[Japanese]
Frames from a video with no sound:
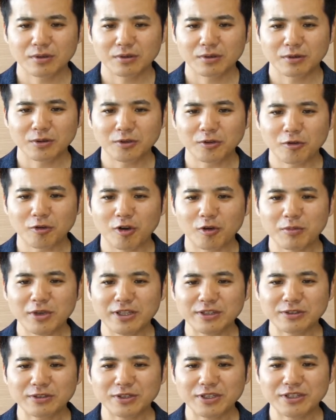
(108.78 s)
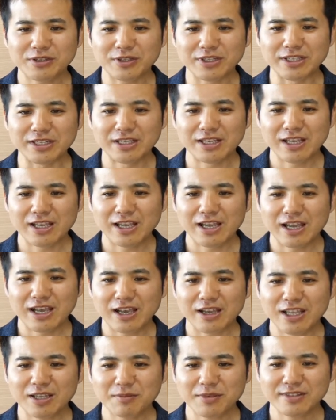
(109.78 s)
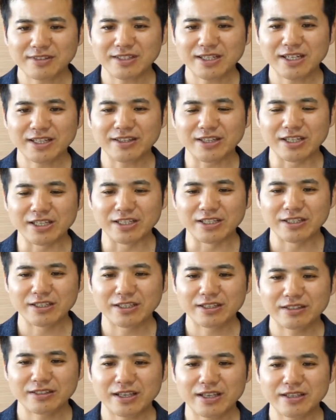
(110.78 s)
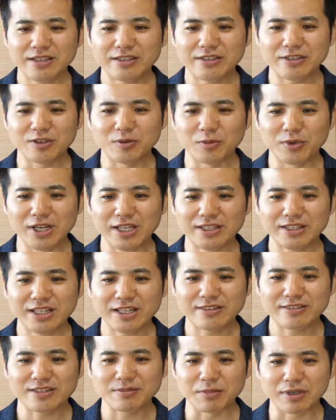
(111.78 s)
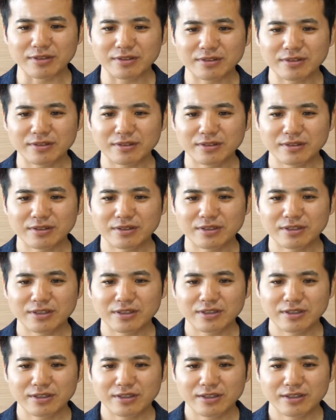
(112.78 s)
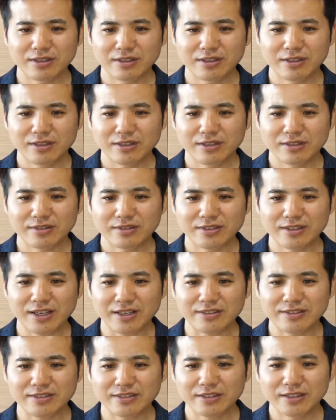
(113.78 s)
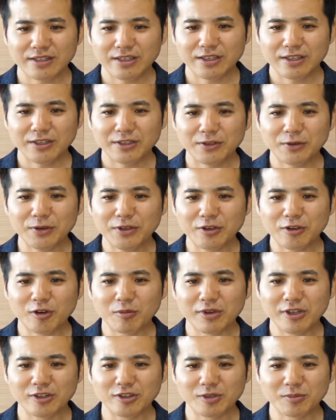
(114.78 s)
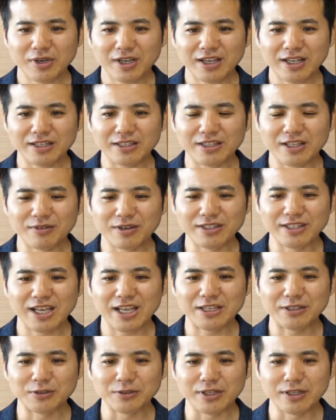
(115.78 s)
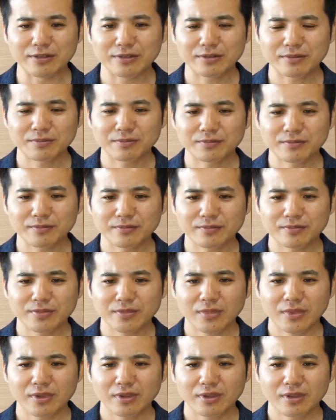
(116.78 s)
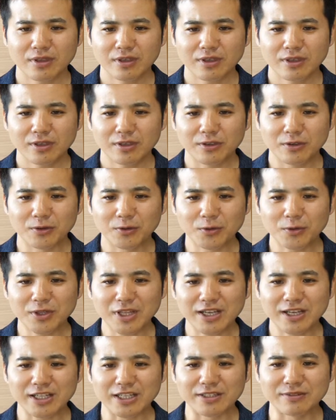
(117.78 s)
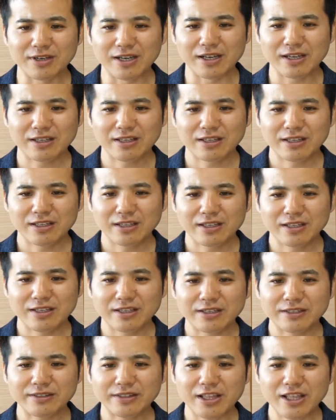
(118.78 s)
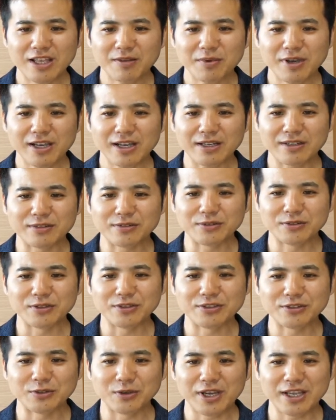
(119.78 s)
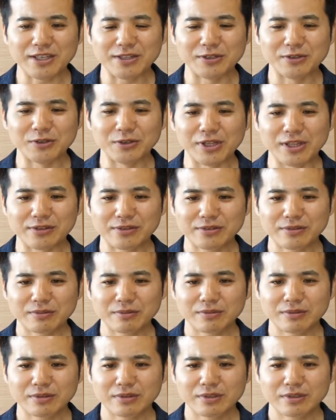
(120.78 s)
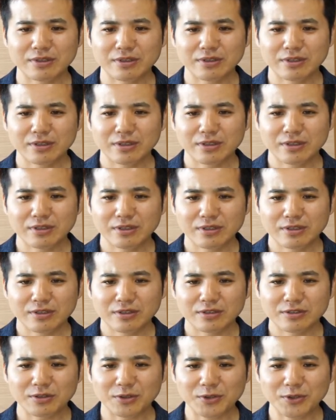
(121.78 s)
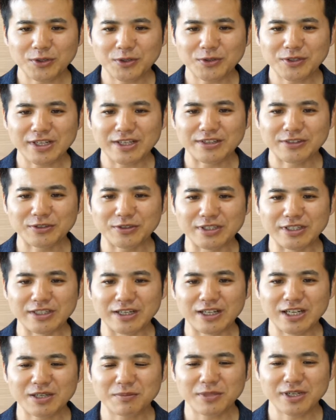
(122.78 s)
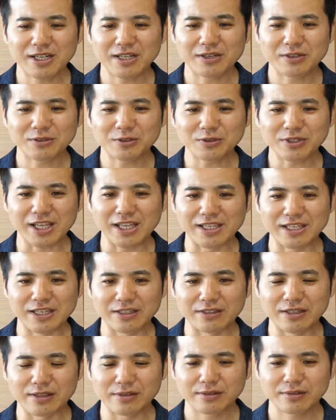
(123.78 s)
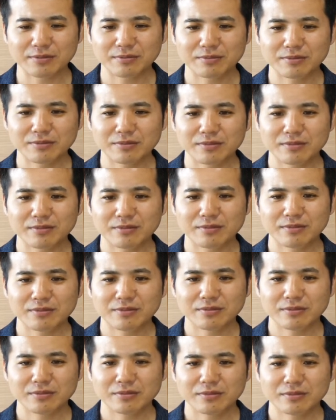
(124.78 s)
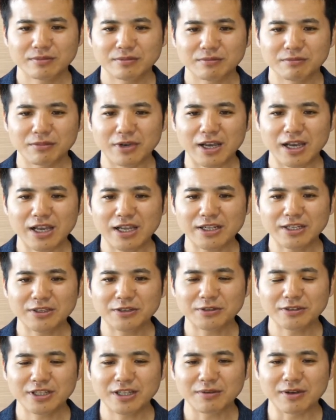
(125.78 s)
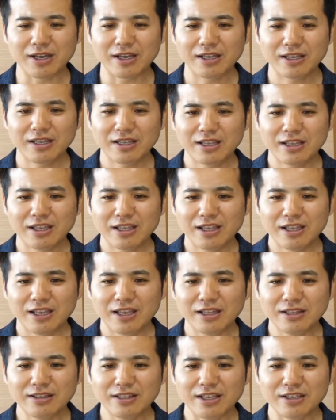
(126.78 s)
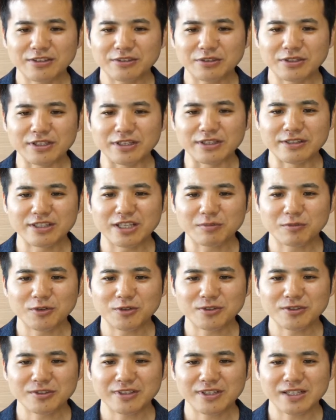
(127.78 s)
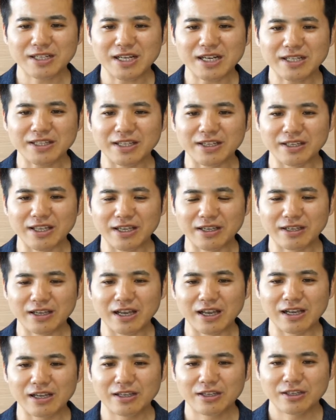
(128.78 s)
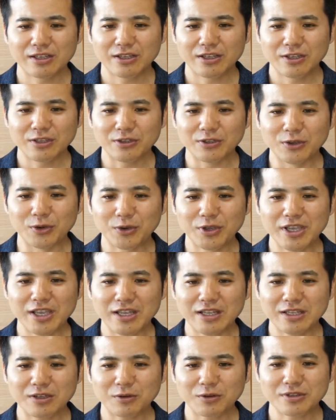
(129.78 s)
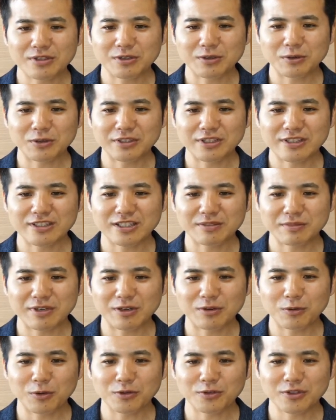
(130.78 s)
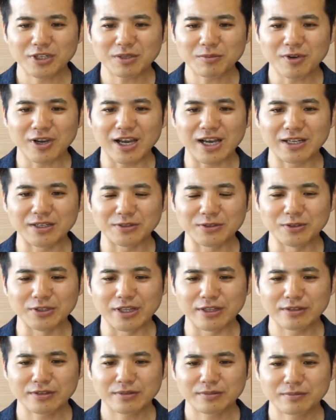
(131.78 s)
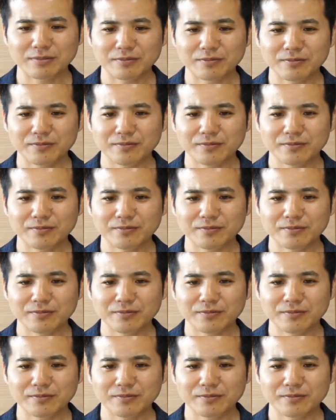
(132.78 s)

このコメントにより励まされたり元気をもらったりしますしかし良いコメントばかりではないのです世の中には否定ばかりする人がいるのですそような人に絡まれると大変です場合によっては変な人にイチャモンつけられた結果余計に落ち込んでしまう恐れもあるのです